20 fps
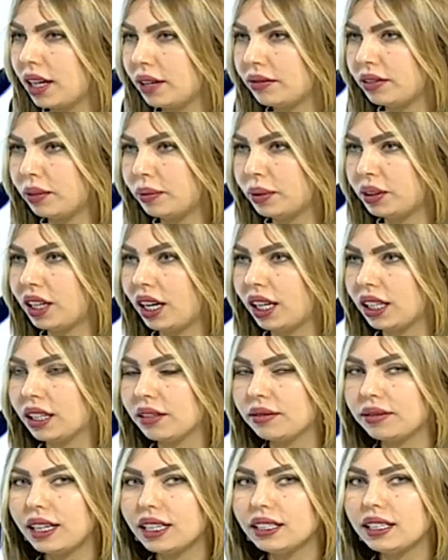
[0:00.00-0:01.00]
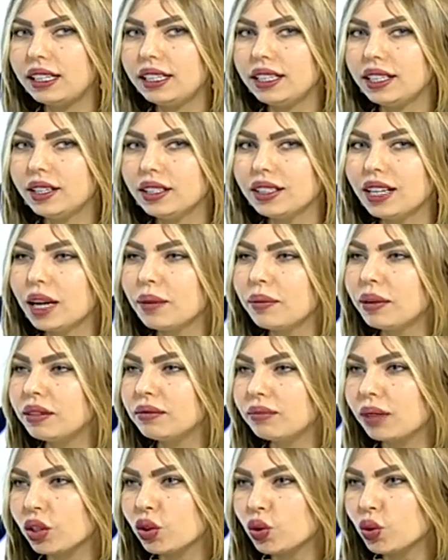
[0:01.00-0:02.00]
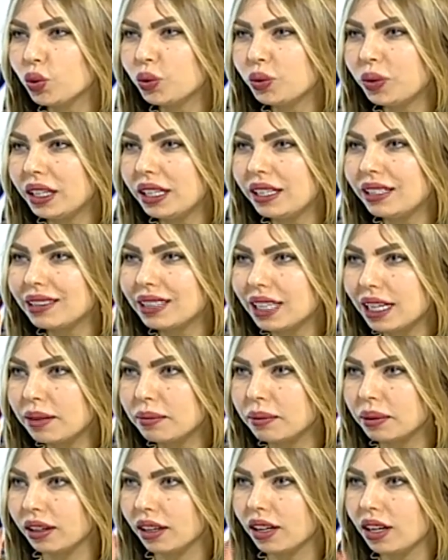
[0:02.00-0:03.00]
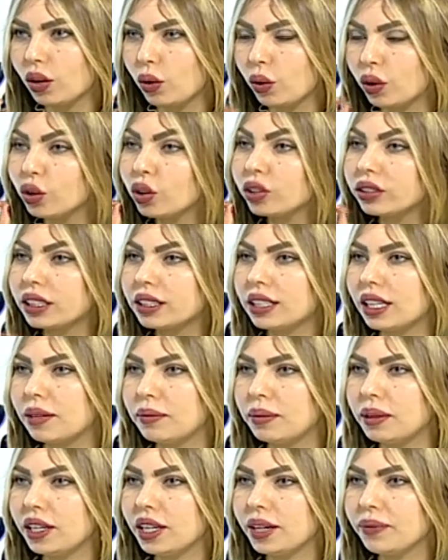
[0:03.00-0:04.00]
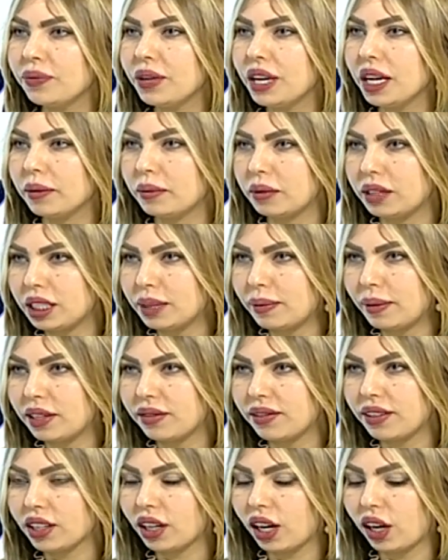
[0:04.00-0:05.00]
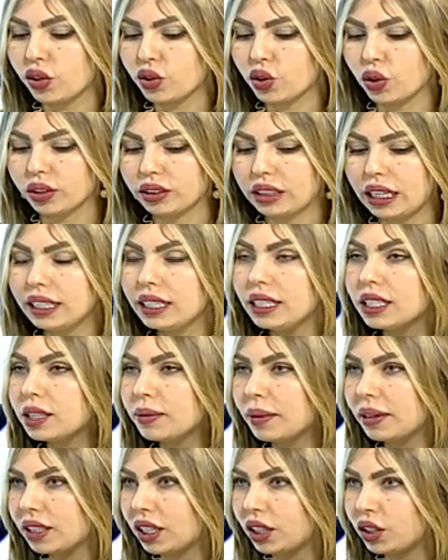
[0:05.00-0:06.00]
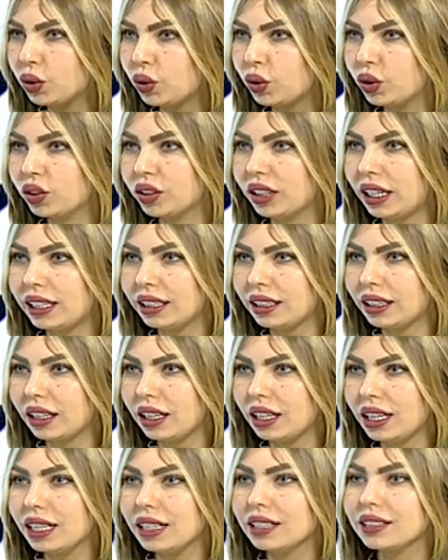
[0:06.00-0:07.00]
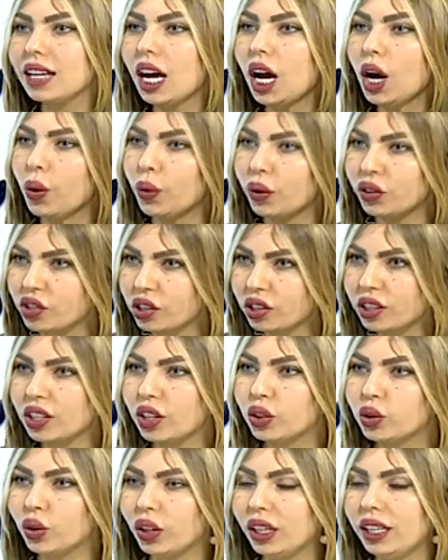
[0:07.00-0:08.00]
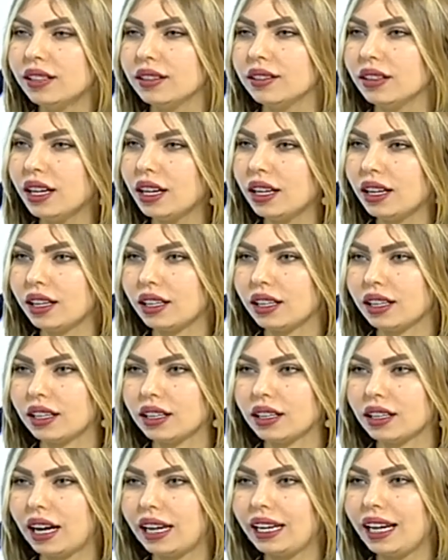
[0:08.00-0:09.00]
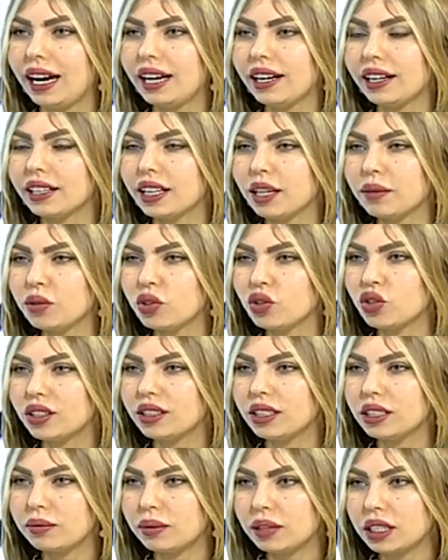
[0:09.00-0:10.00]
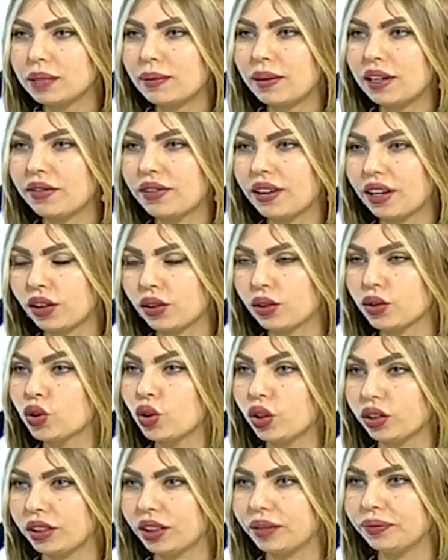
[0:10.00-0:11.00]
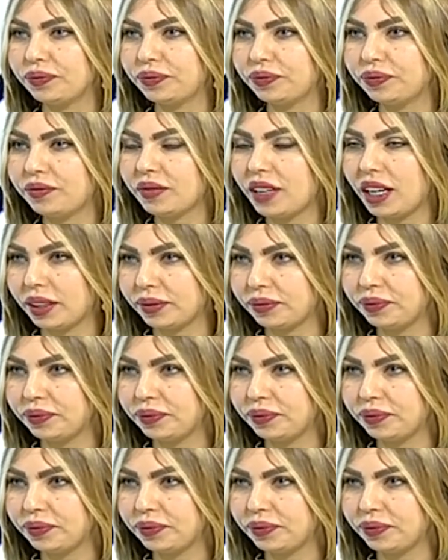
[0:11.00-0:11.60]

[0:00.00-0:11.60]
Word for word: البدايه فهذا اللي دائما ما نشوفه سلبي ونقطة سلبية بالنسبة لفريق الشرطة احنا نتمنى أن يكون هنالك صحوة جديدة تعيد آه، الحركة من جديد بالنسبة لفريق الشرطة يعني نعم